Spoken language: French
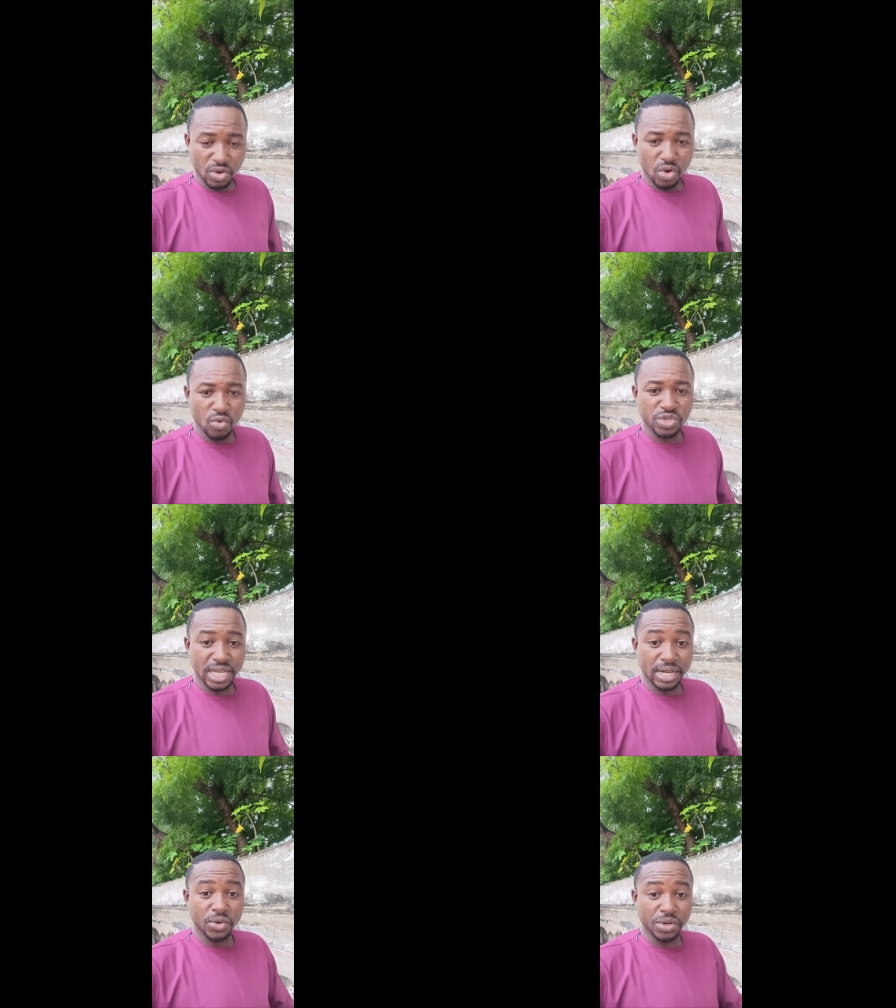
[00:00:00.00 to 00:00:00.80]
On vous
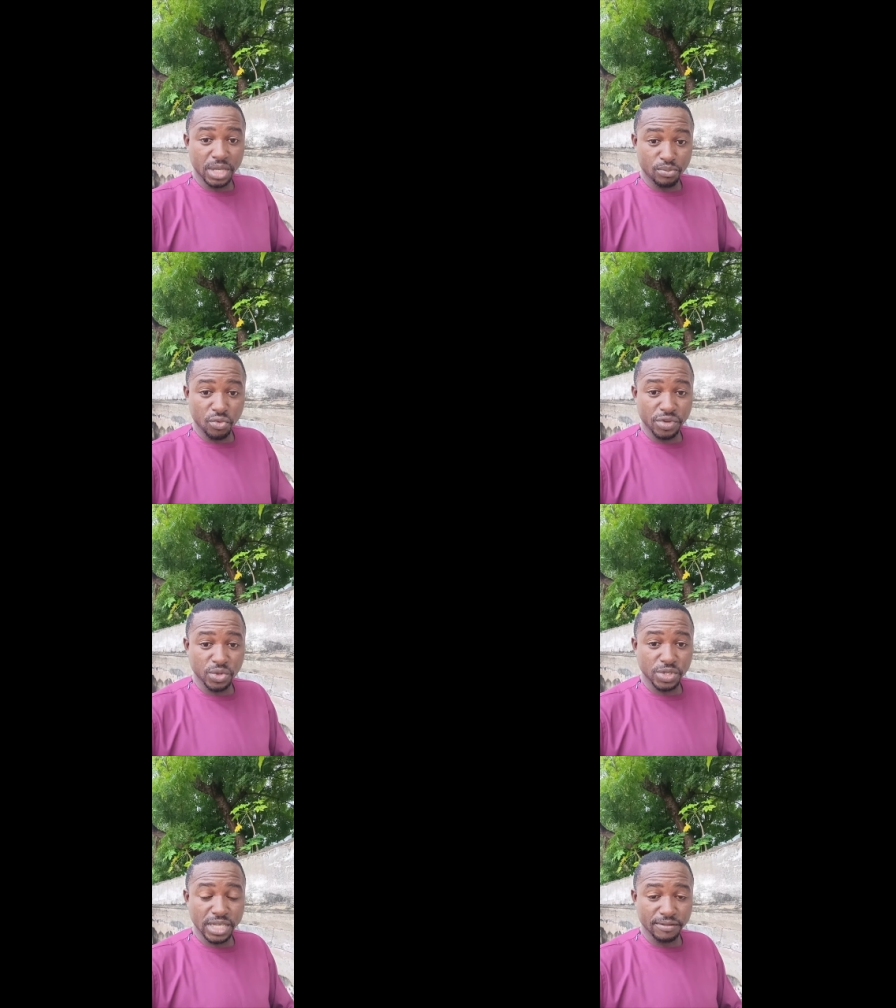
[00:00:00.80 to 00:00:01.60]
a recruté pour
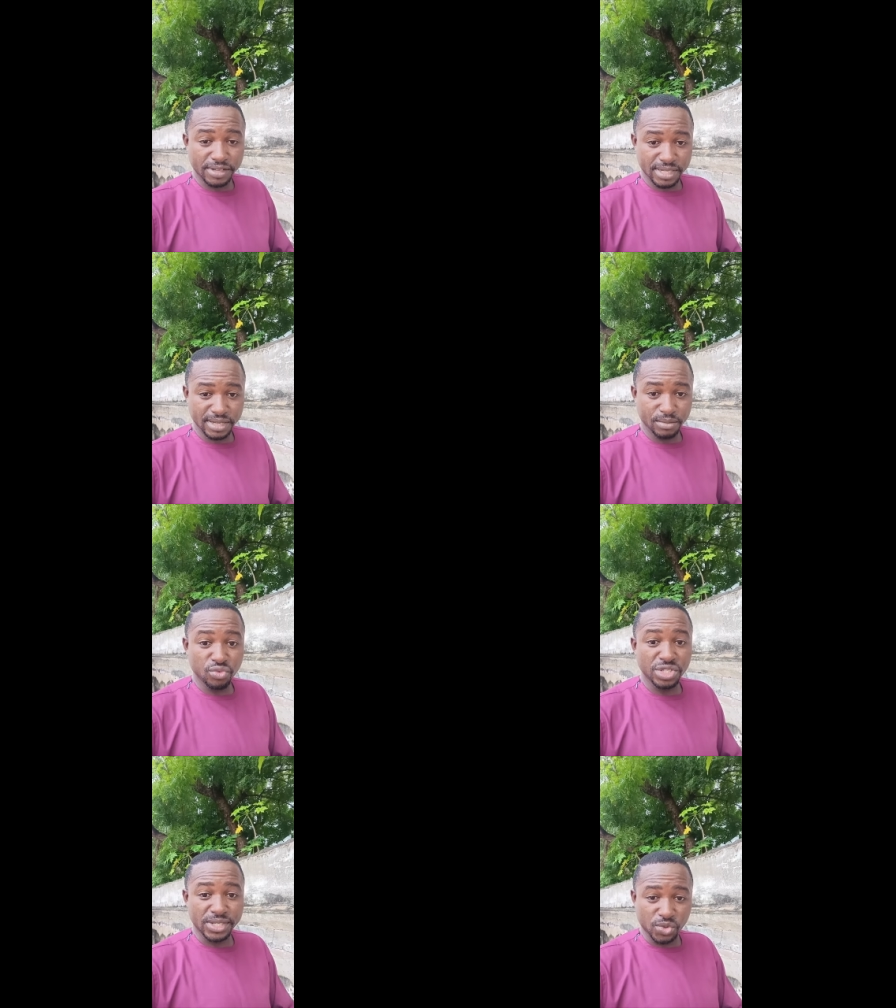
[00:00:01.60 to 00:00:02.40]
venir au service,
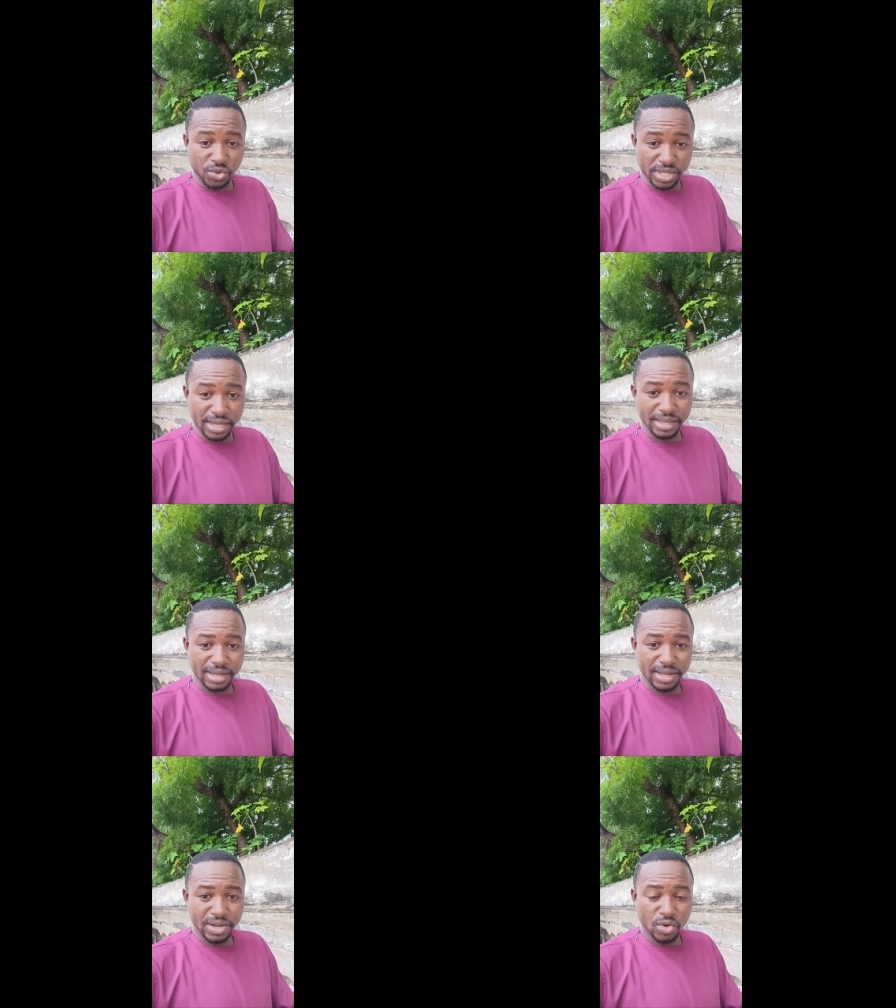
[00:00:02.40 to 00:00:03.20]
pour discuter,
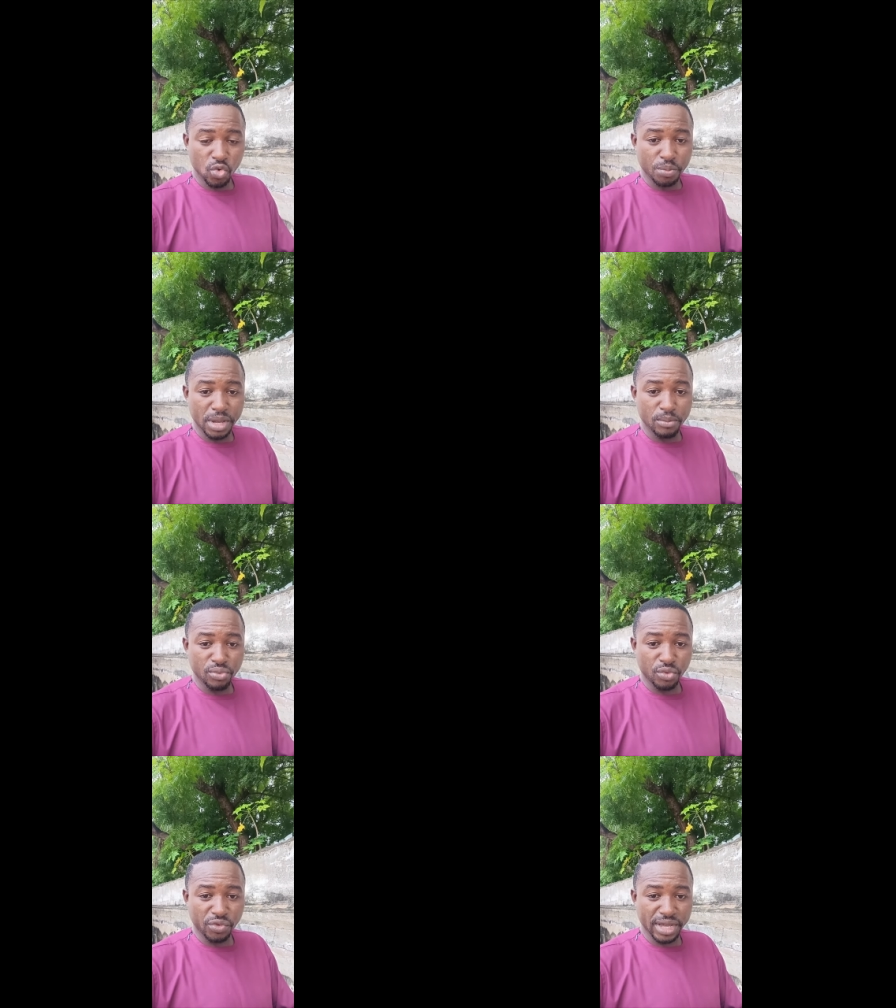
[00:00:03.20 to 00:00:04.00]
ou bien
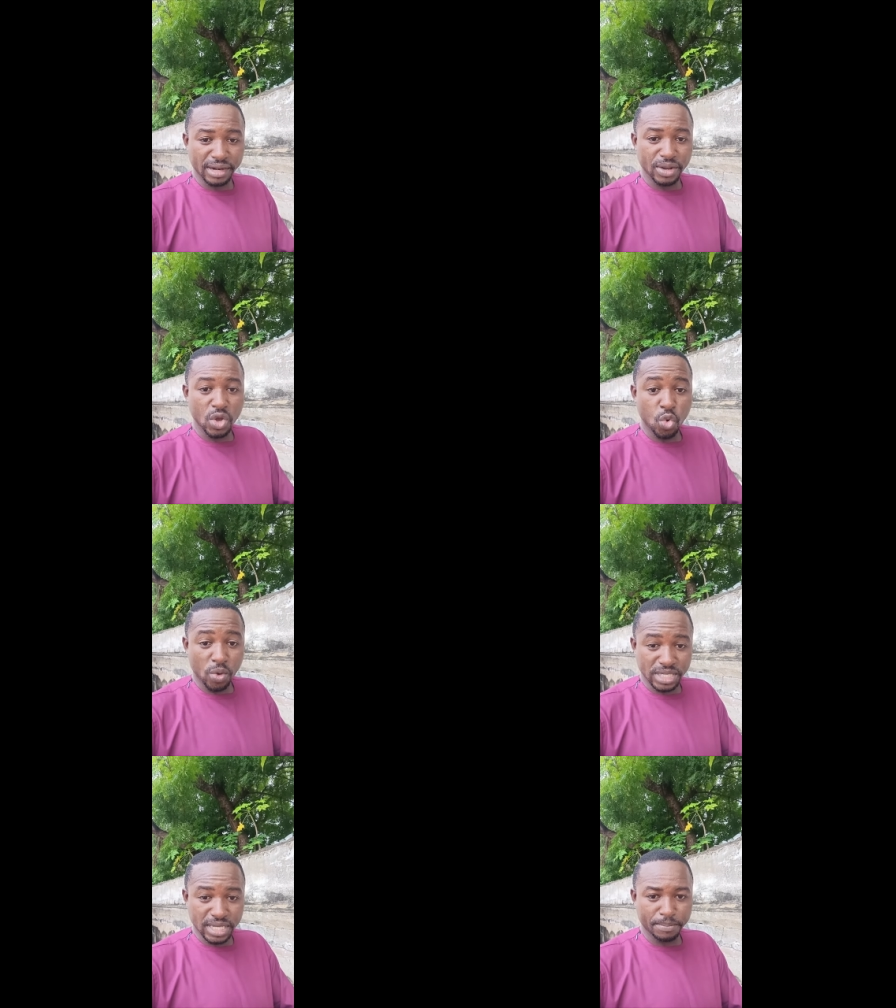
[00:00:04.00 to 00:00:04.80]
pour faire
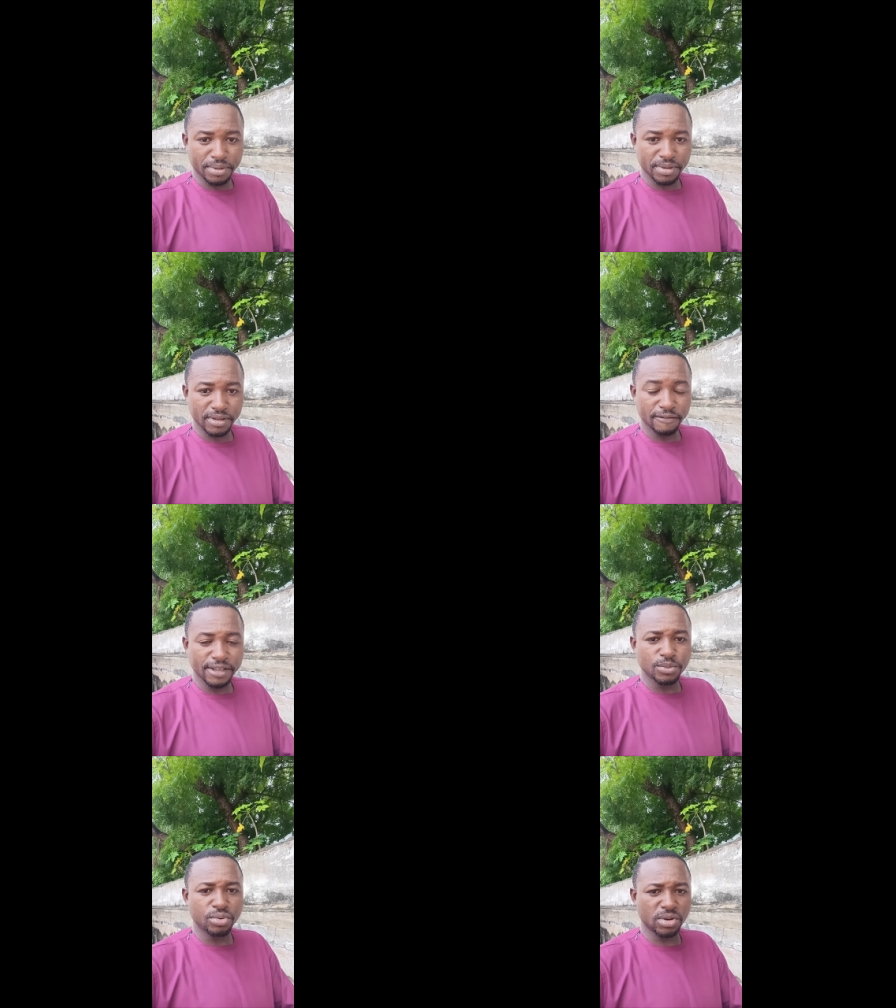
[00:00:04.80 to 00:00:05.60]
WhatsApp,
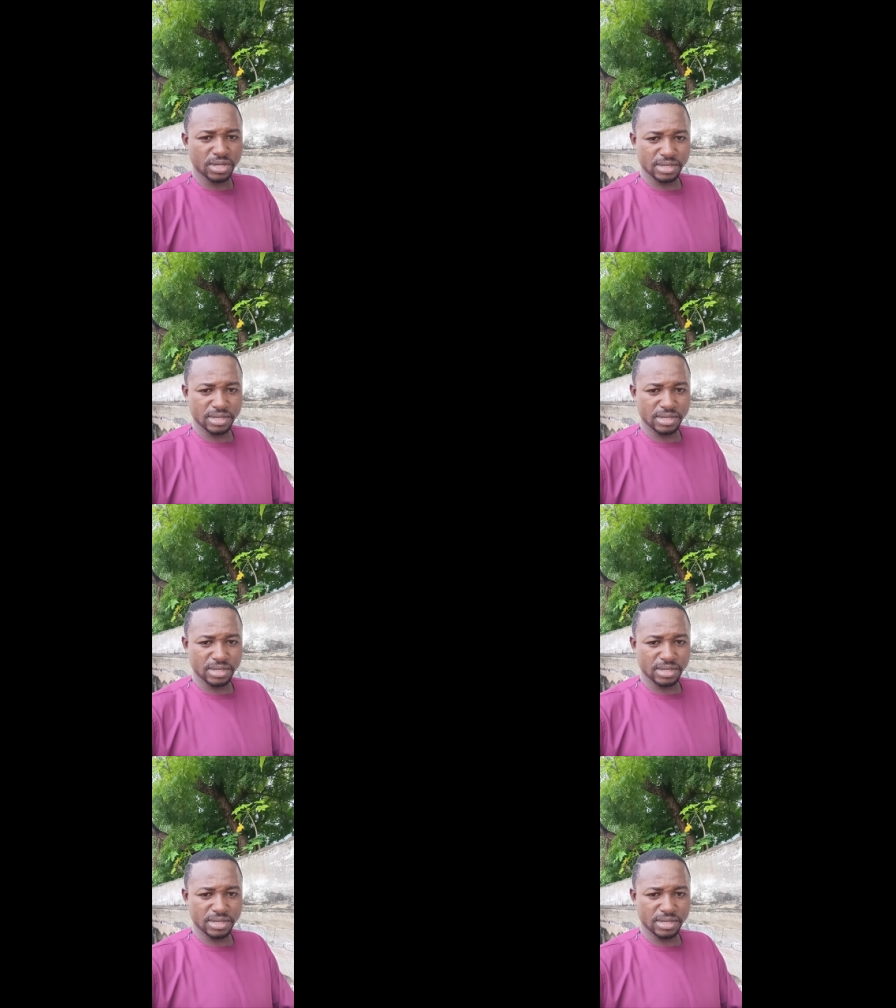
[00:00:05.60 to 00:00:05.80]
Facebook.